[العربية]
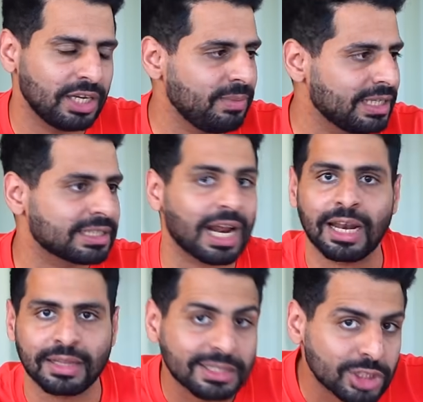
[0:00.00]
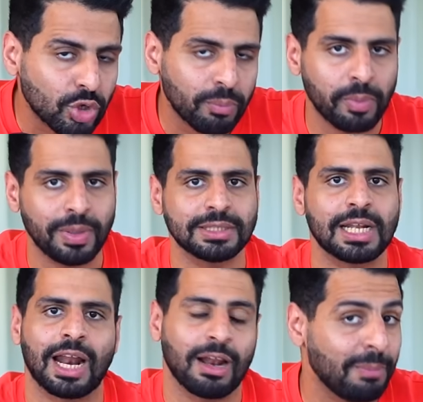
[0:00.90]
ليه بينزل على الديسك توب
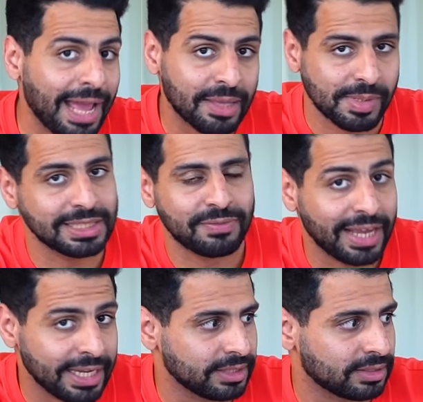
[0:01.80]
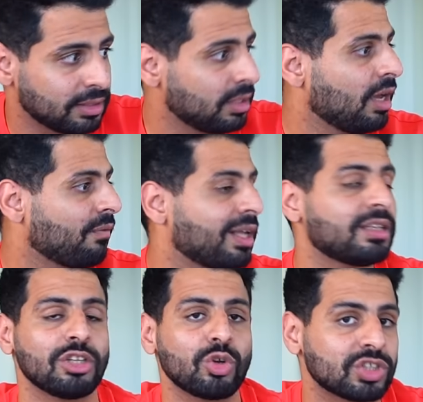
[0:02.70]
بينزل على الماك بينزل في اي حته
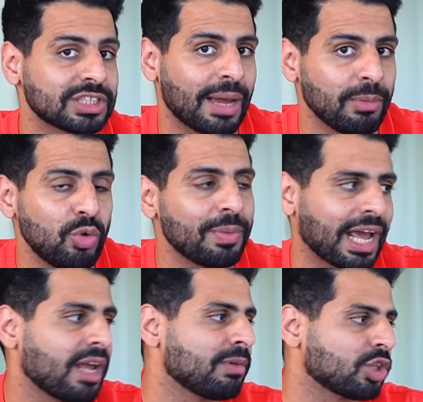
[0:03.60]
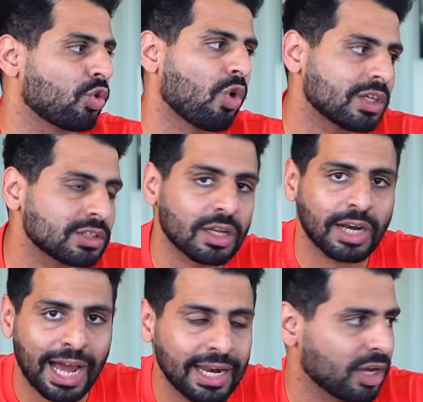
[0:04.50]
فتقدروا تستعملوه من غير ما تدخلوا
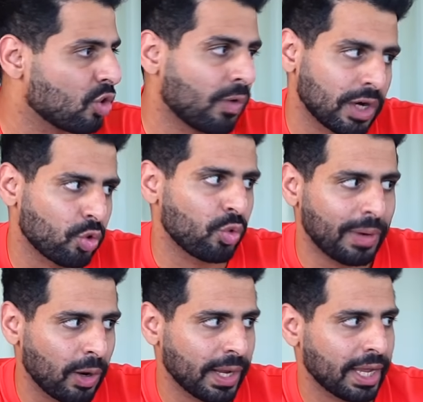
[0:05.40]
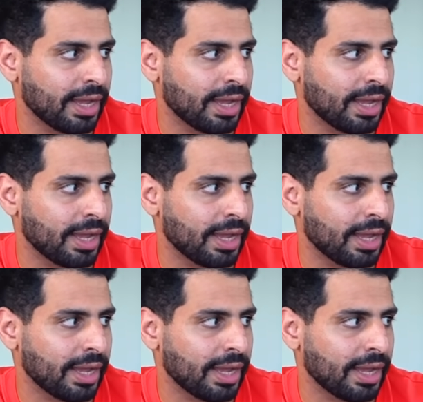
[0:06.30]
اصلا على جوجل كروم او اي